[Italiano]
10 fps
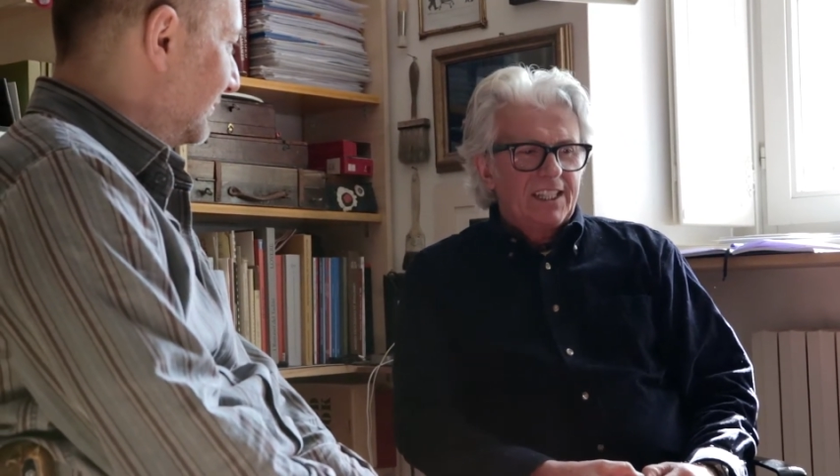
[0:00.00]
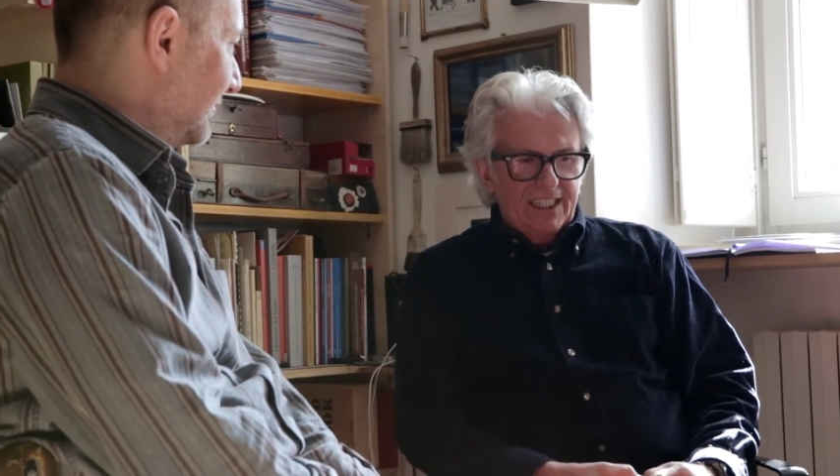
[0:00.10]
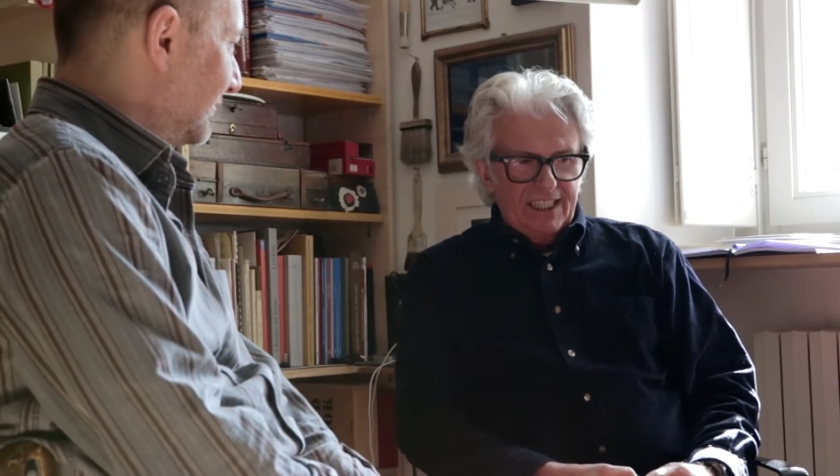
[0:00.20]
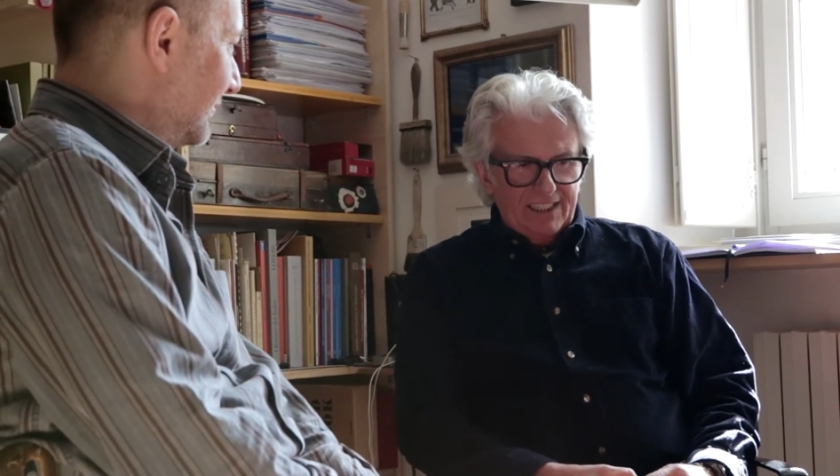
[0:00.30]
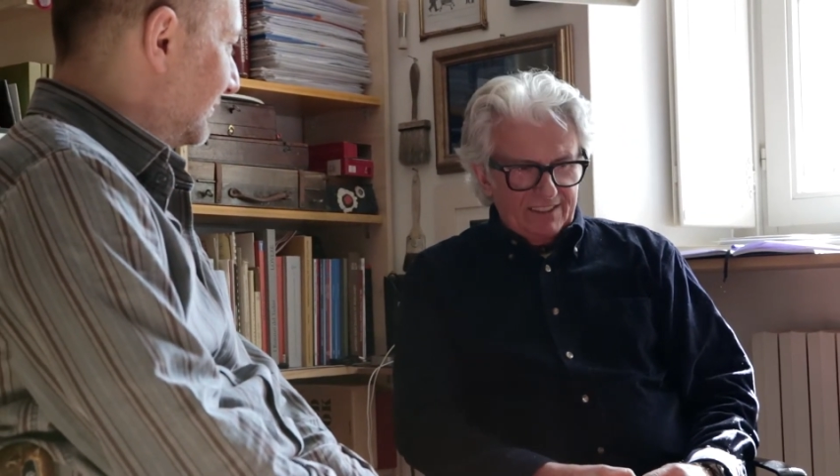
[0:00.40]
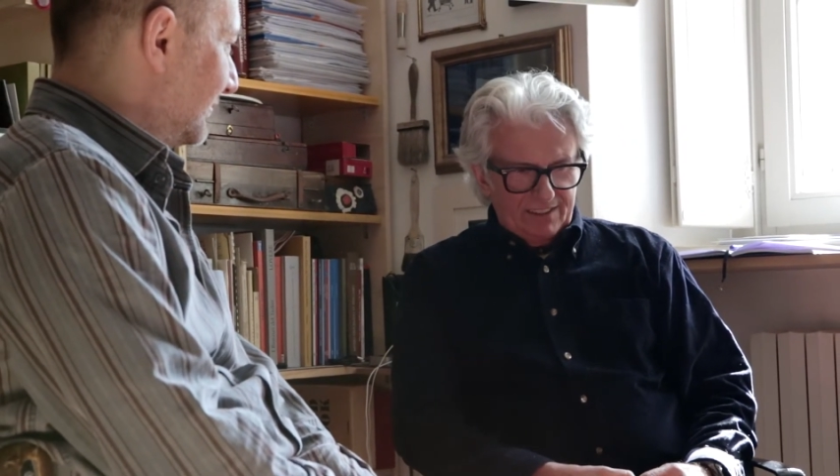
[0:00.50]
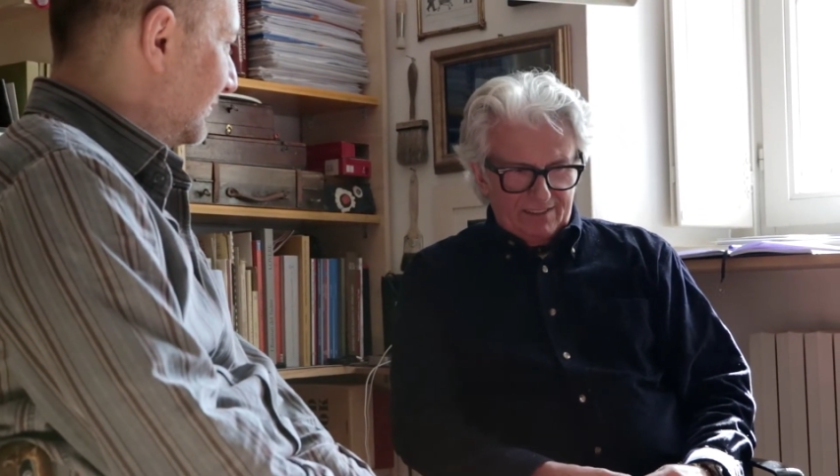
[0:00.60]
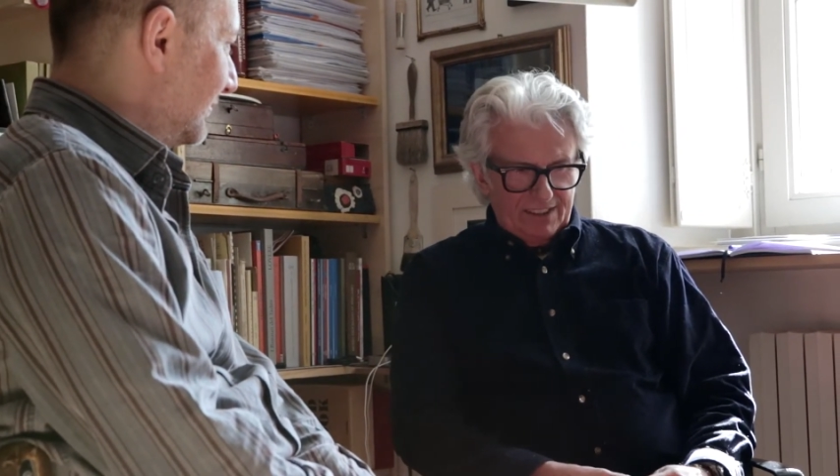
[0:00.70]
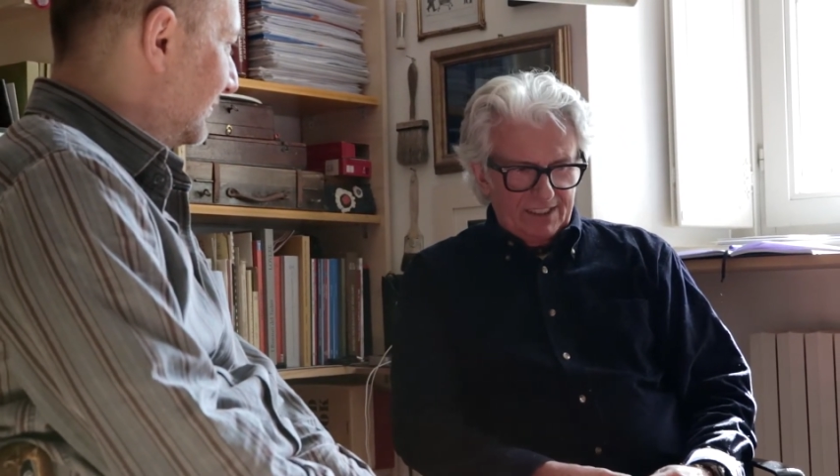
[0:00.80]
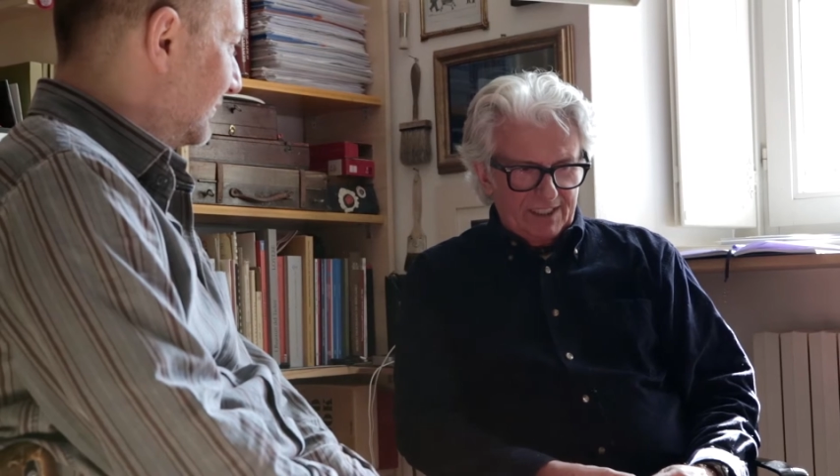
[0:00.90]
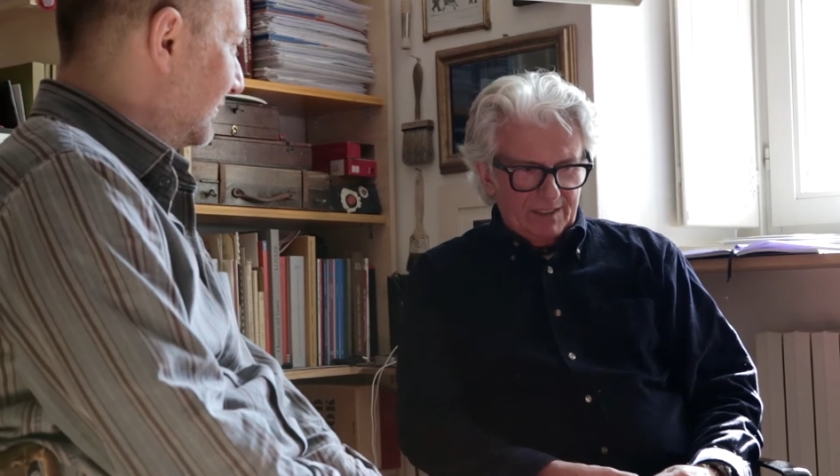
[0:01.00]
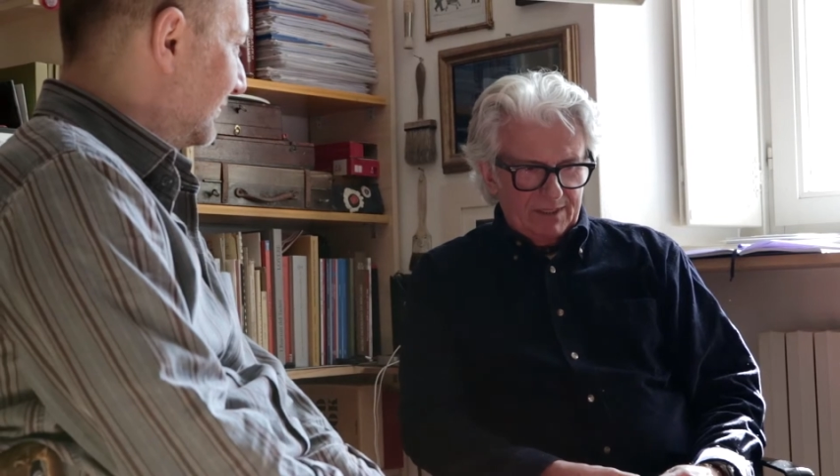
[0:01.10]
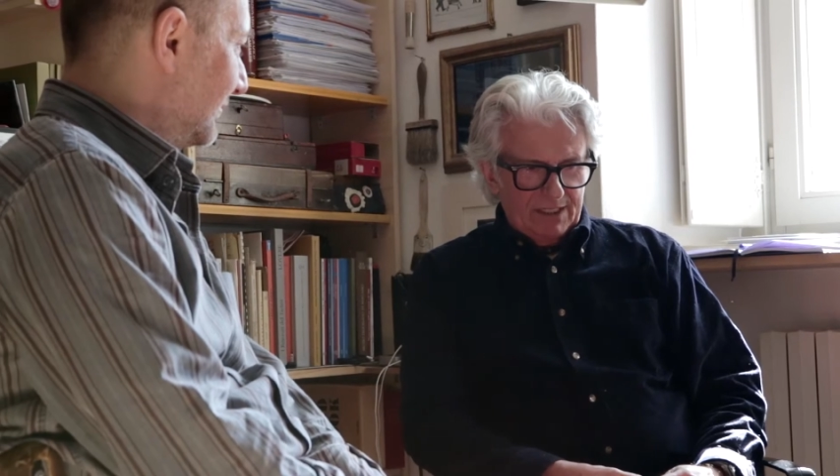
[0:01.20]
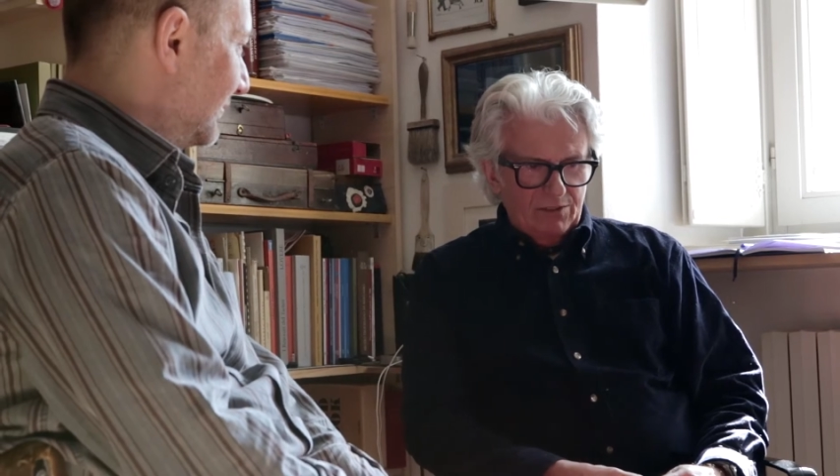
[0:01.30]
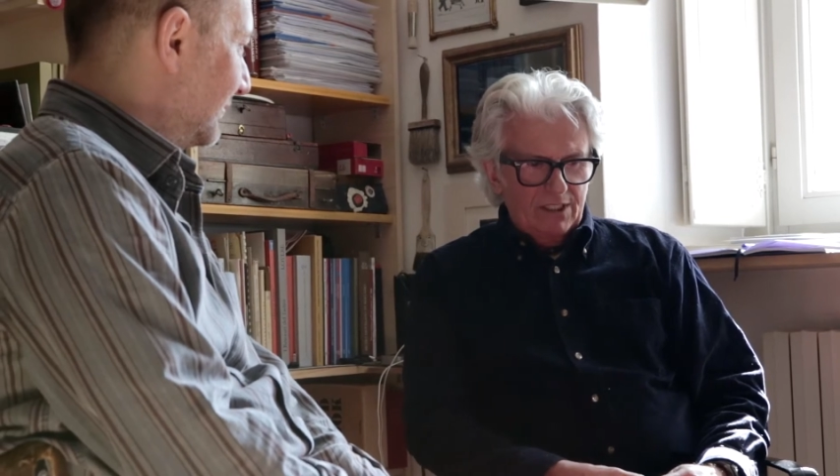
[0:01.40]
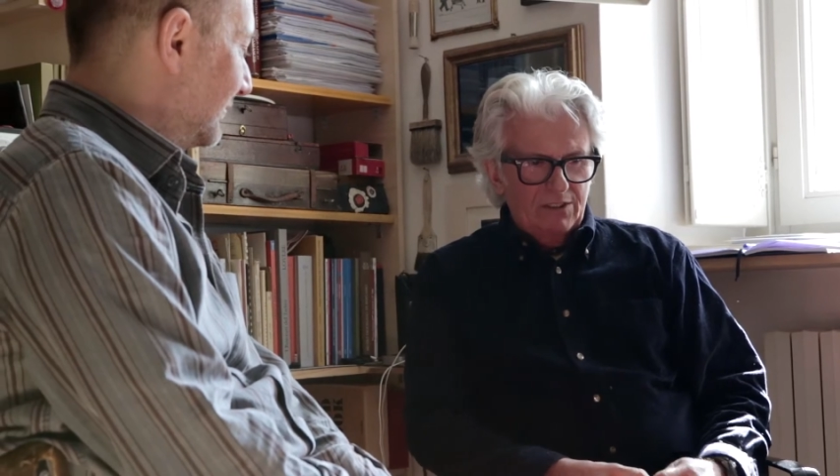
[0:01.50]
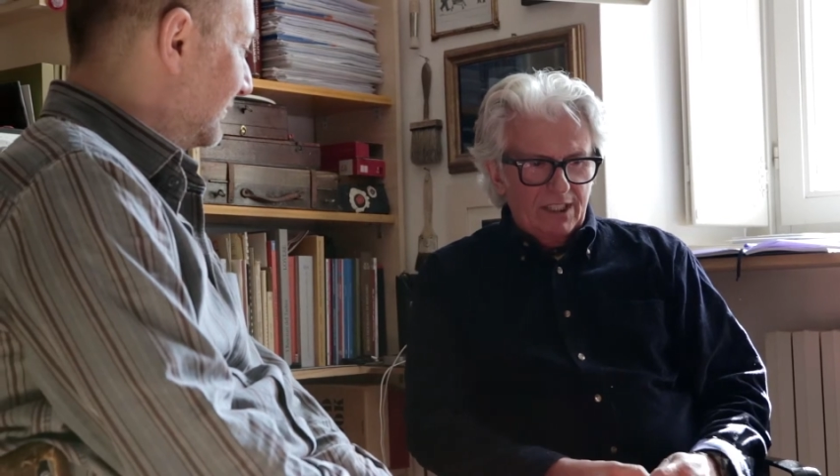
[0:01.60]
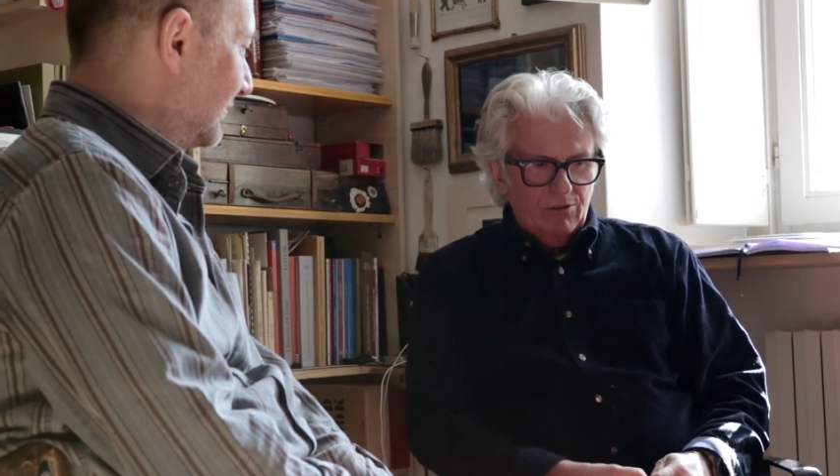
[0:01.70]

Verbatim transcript: e finito del mese sono andato a